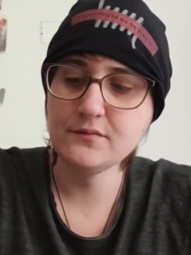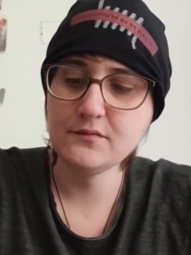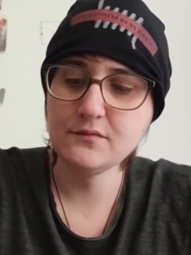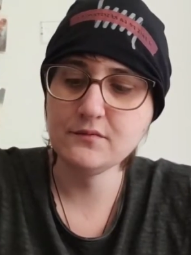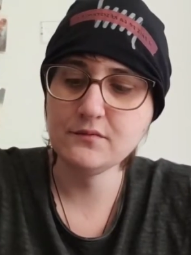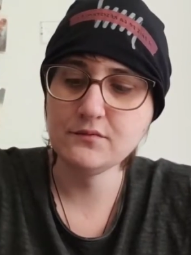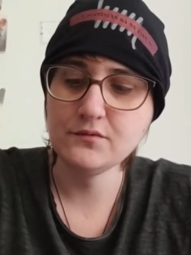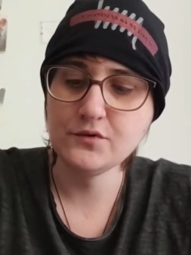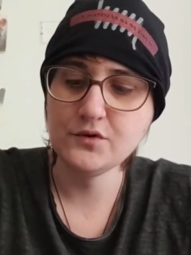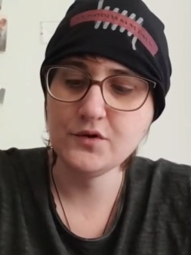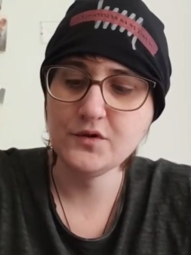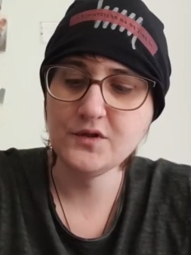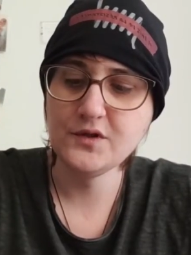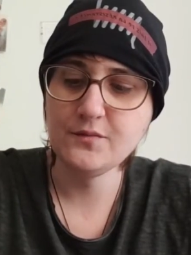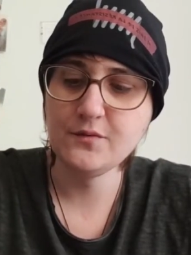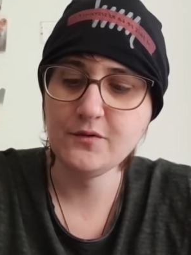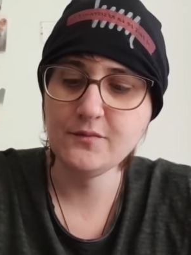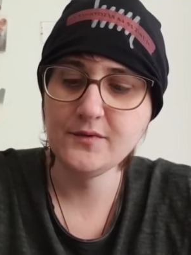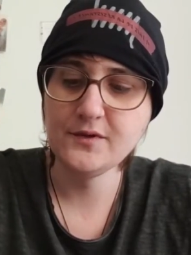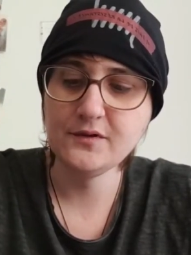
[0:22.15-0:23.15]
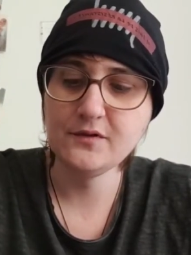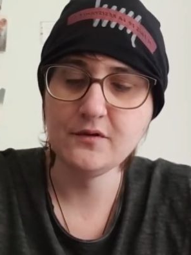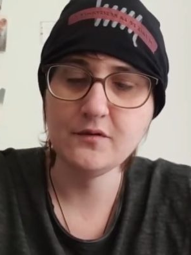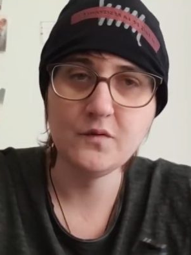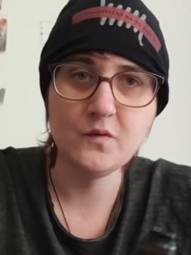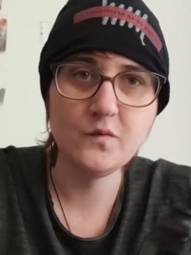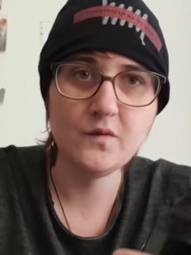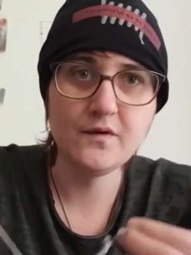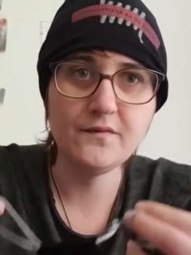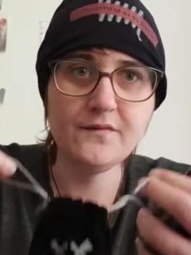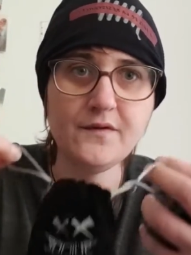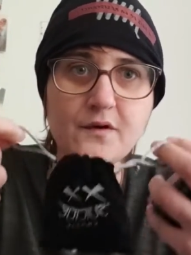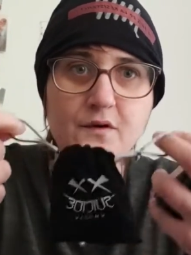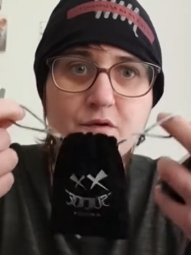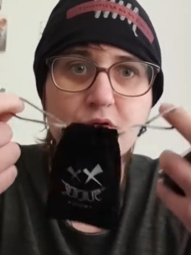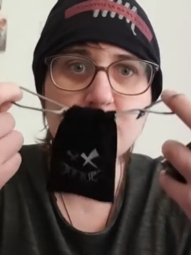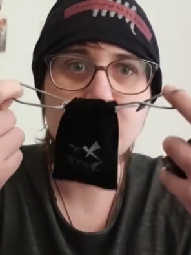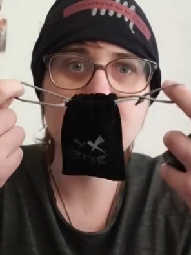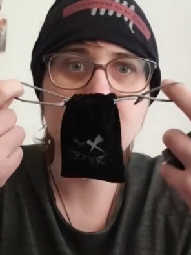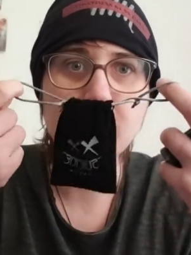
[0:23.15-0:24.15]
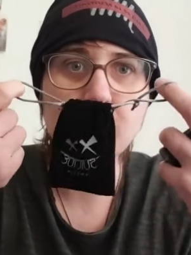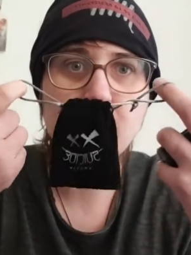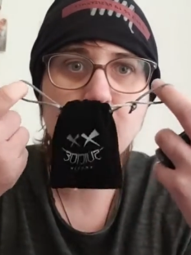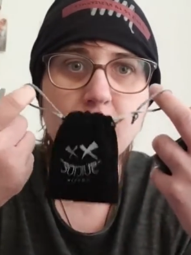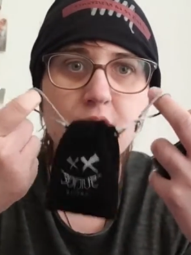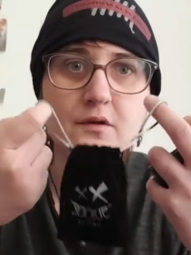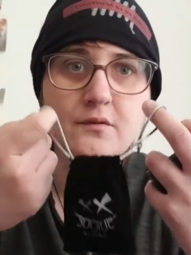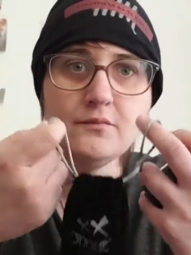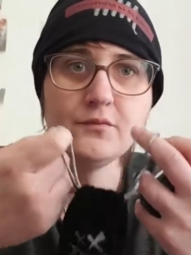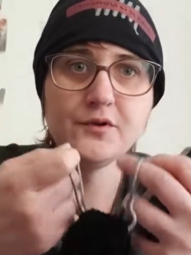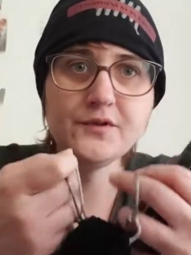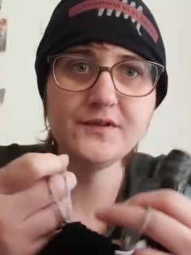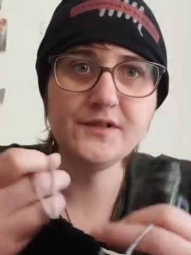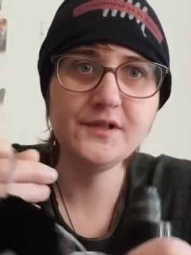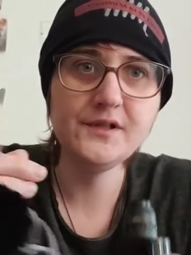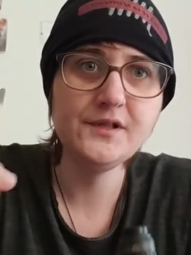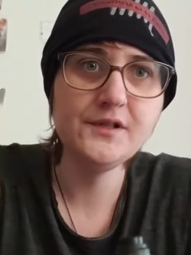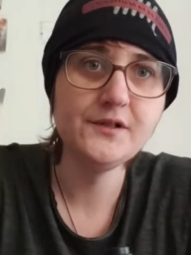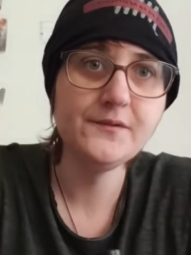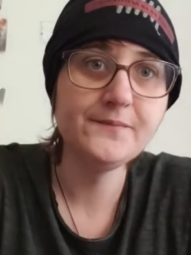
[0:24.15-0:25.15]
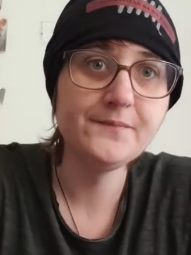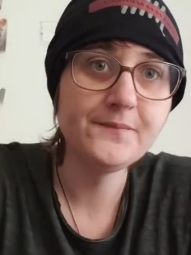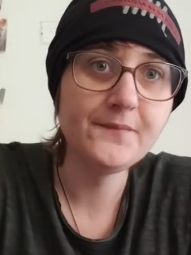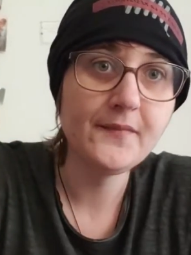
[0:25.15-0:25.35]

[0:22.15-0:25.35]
Donc dans un premier temps on va faire ensemble l'unboxing,